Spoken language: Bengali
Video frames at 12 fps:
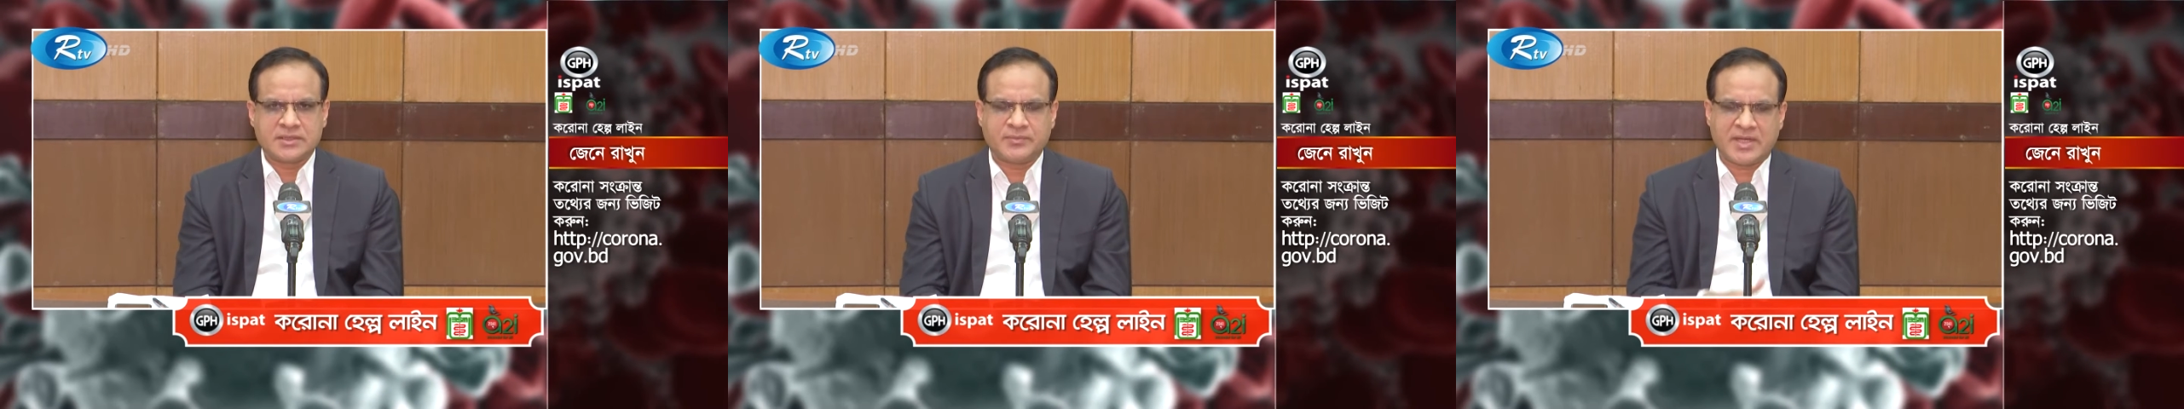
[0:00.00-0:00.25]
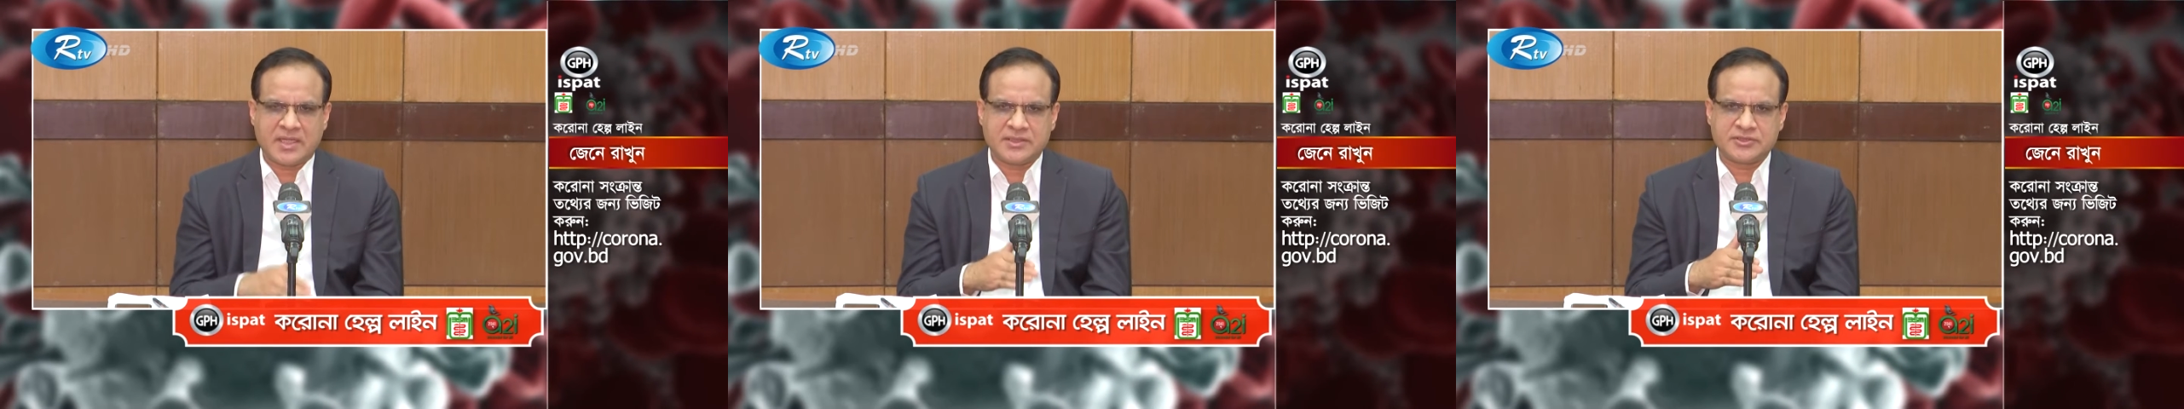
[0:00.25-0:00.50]

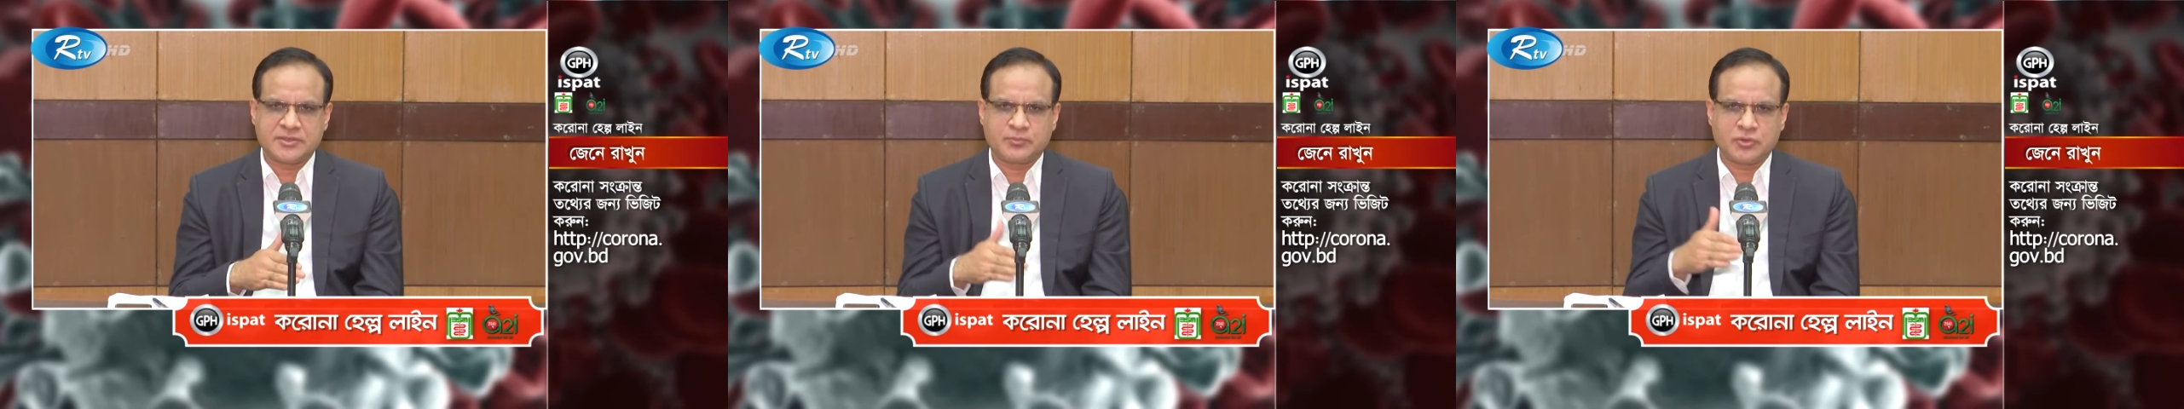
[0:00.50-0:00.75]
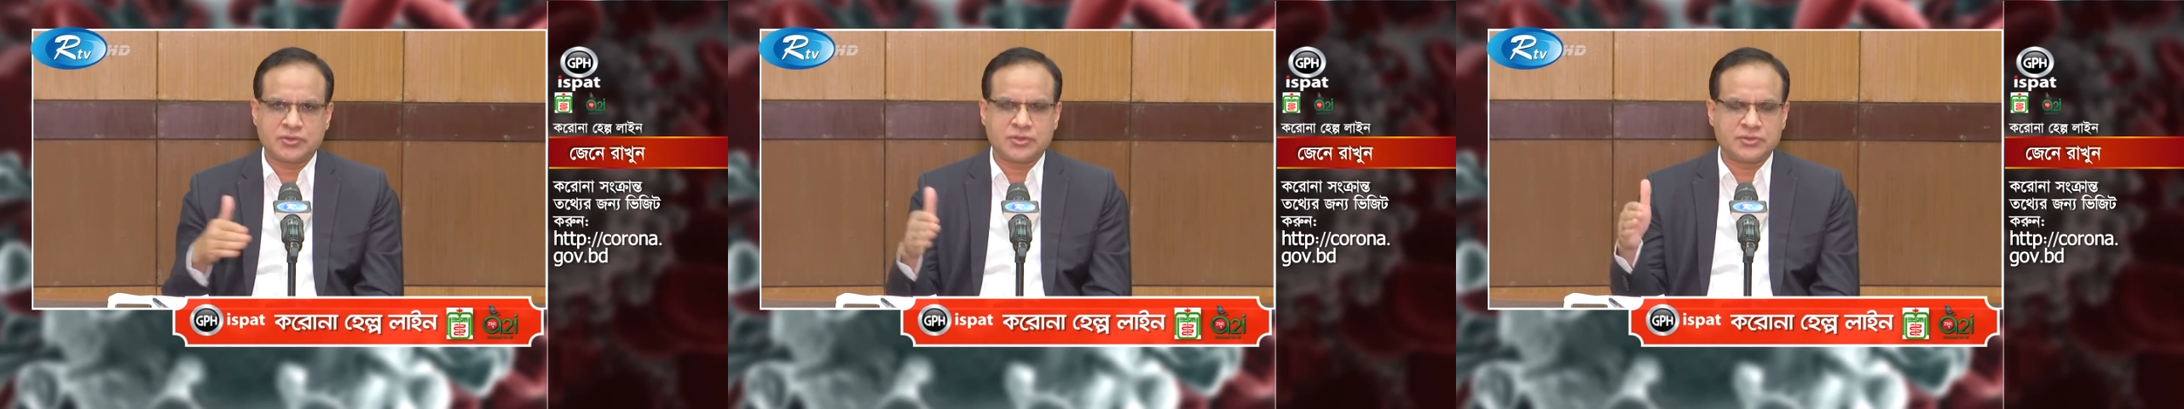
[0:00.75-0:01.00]
বাংলাদেশের
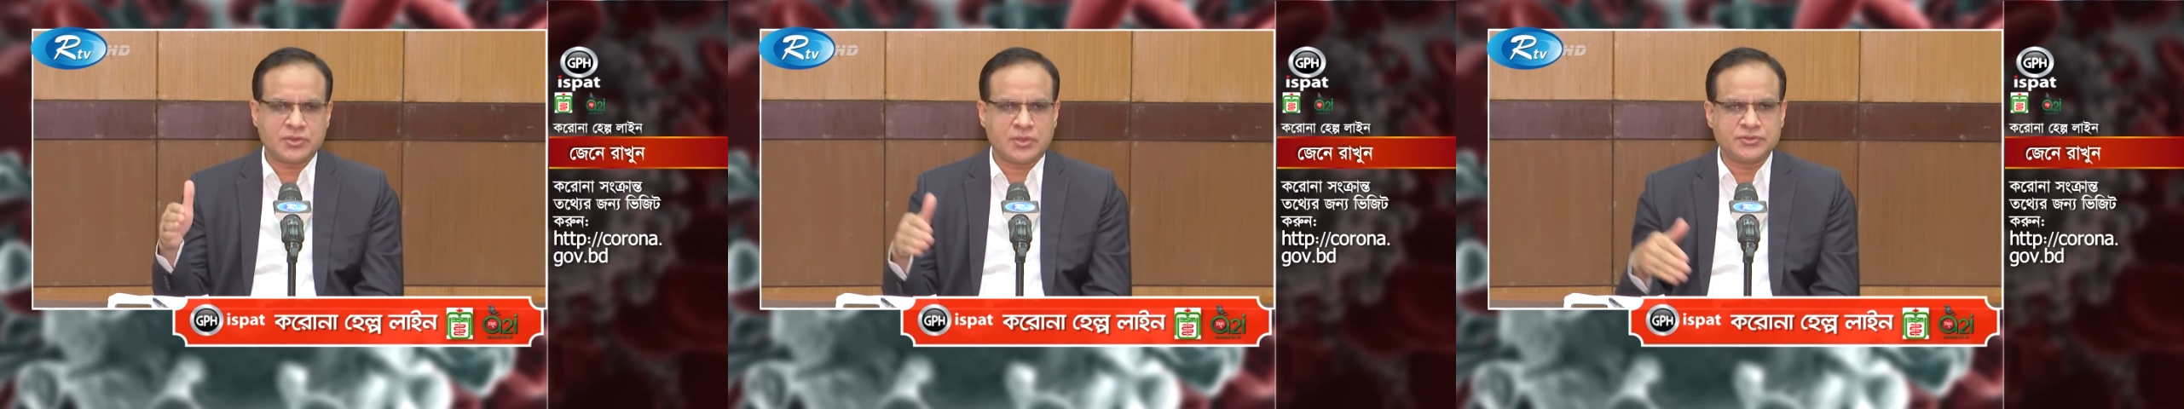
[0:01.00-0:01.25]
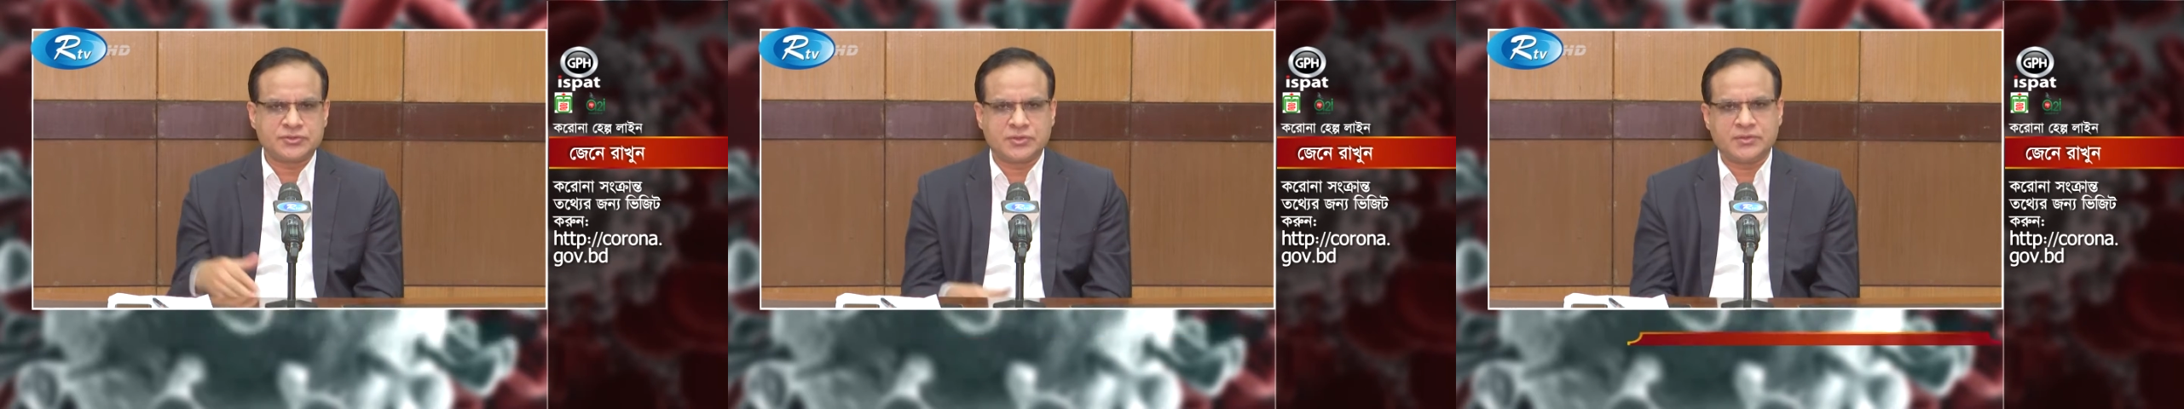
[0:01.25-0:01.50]
প্রত্যন্ত
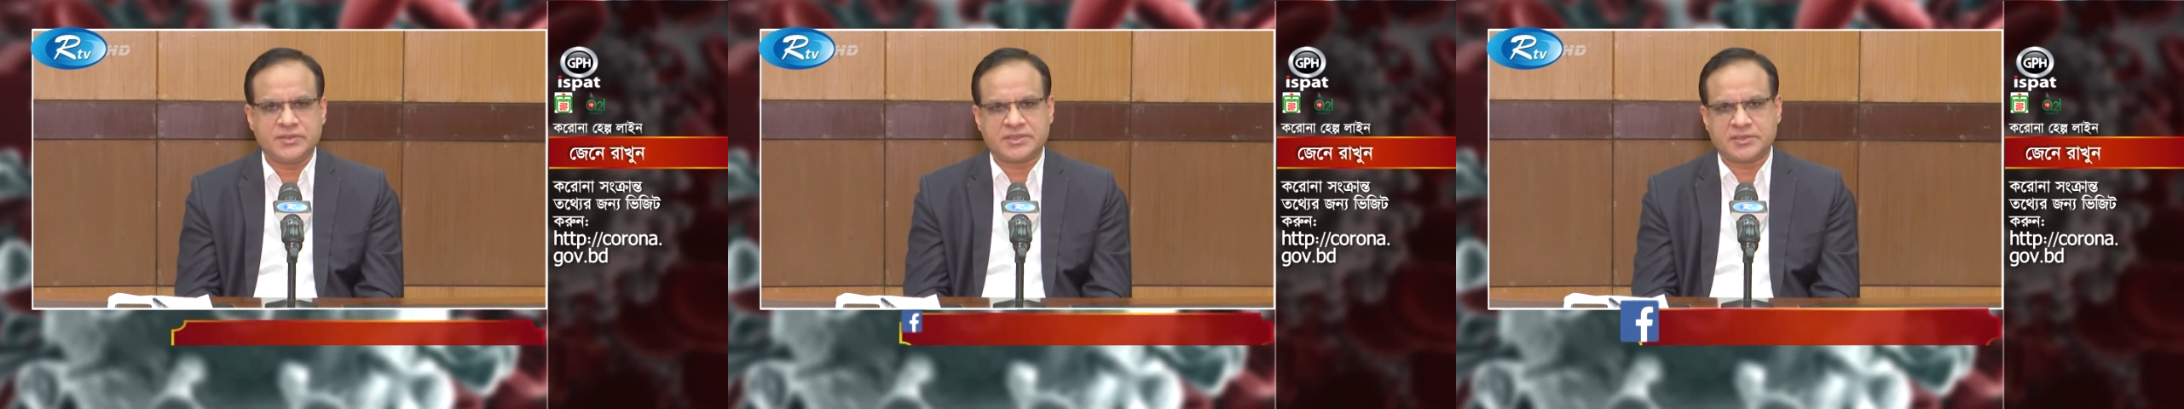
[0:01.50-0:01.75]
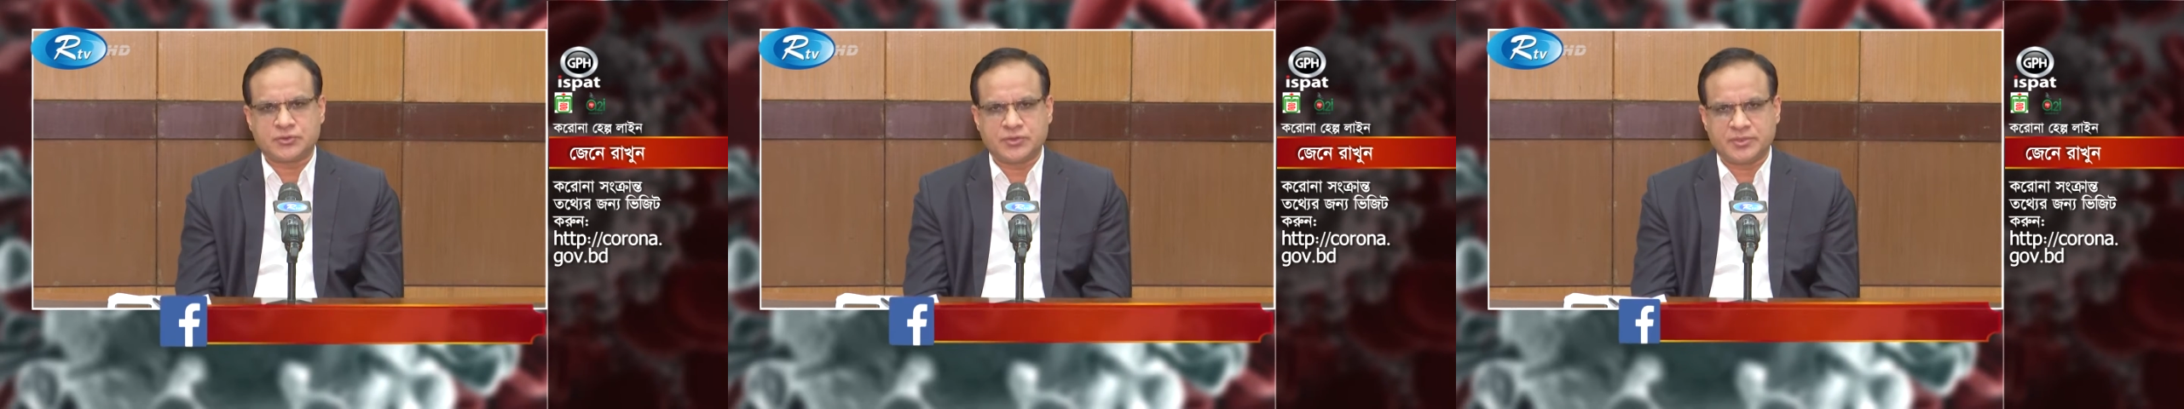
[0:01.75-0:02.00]
অঞ্চলেও এটা
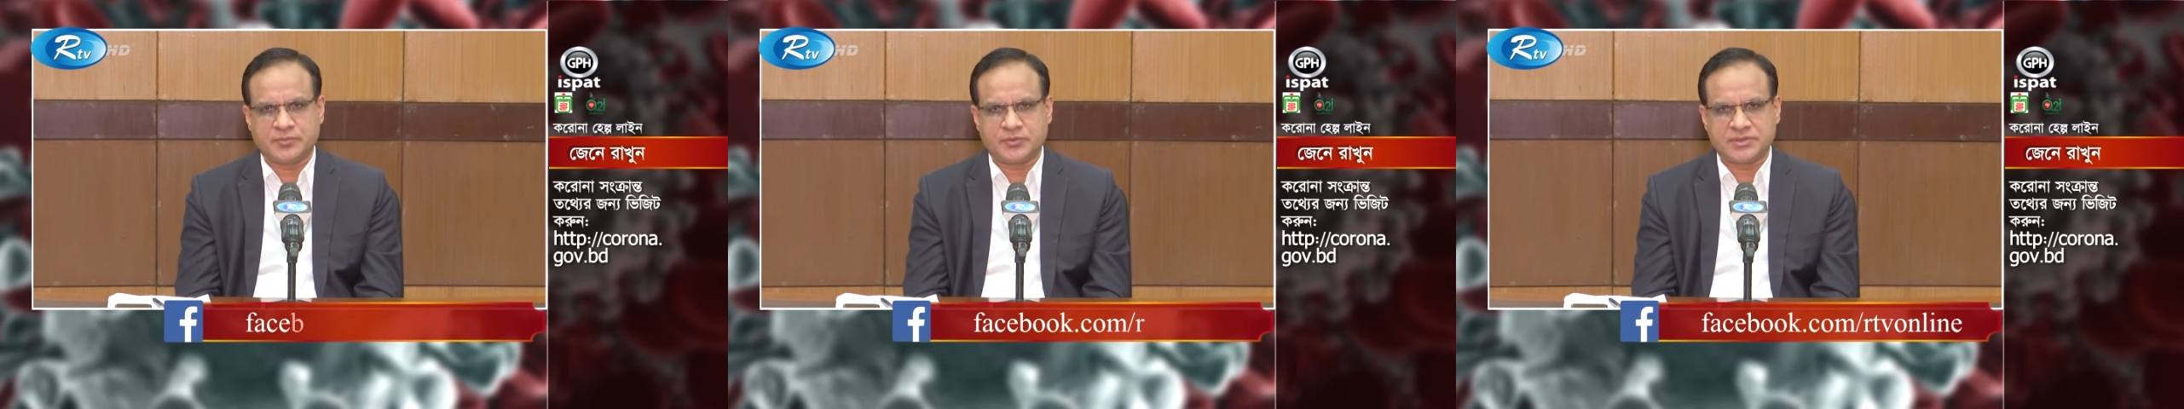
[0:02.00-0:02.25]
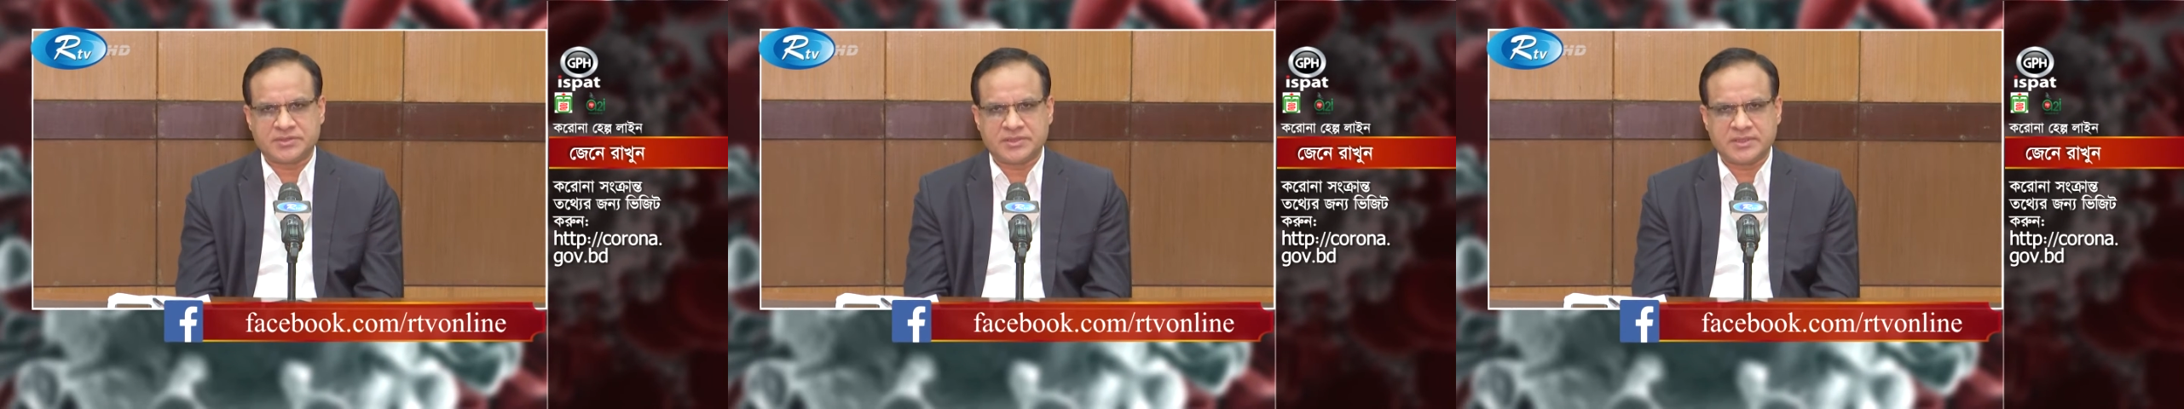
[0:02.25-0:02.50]
ছড়িয়ে
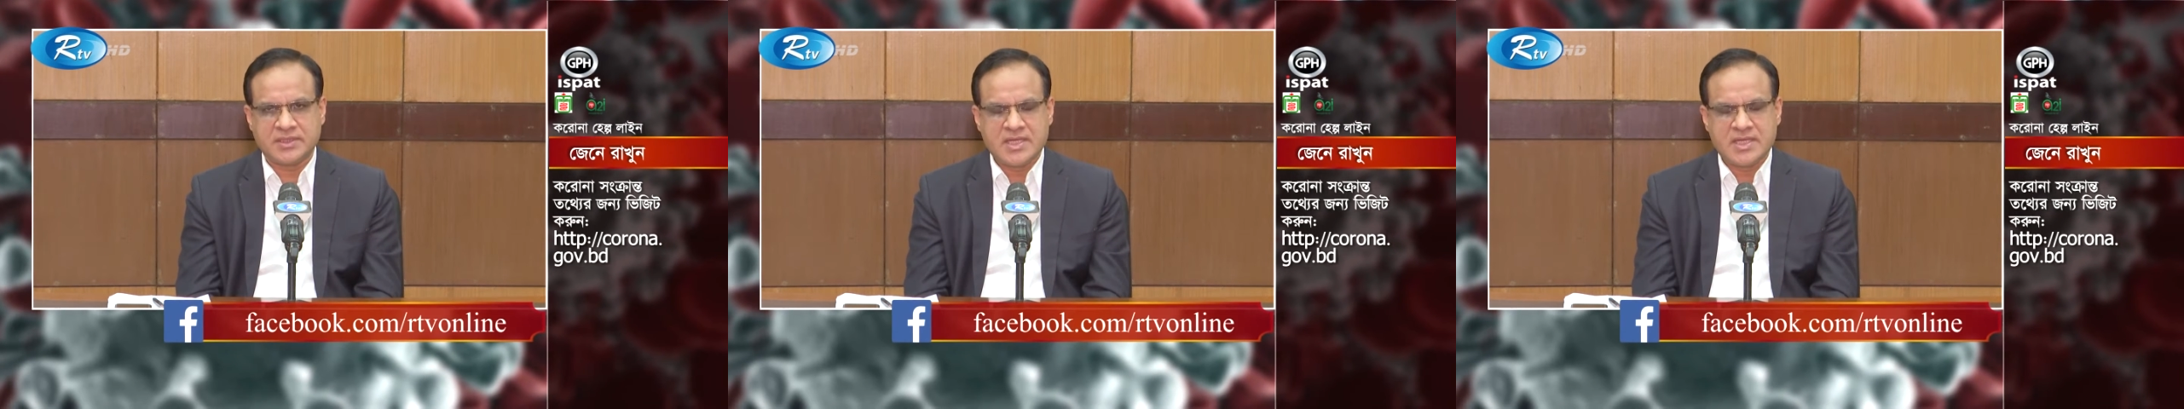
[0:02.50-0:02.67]
পড়েছে